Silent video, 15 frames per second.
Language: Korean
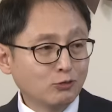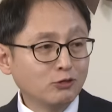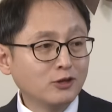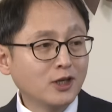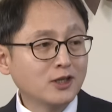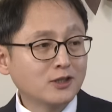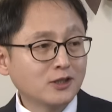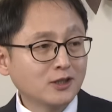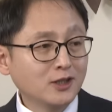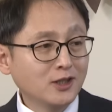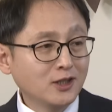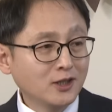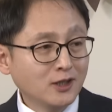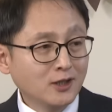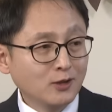
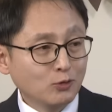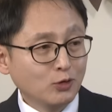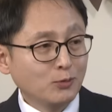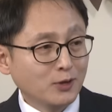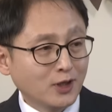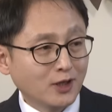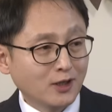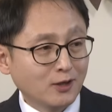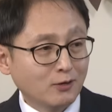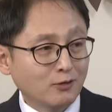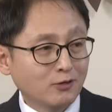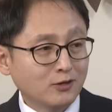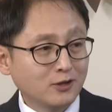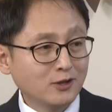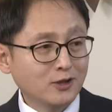국내선이 투입이 돼야 되고,
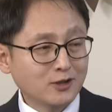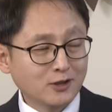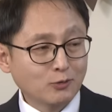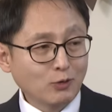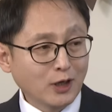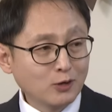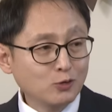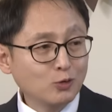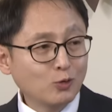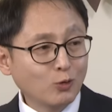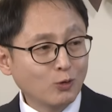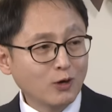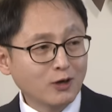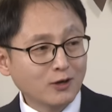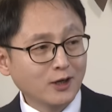그러기 위해서는
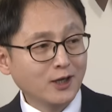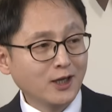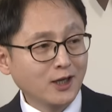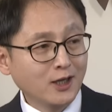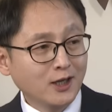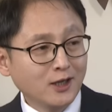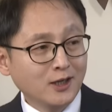광주공항과의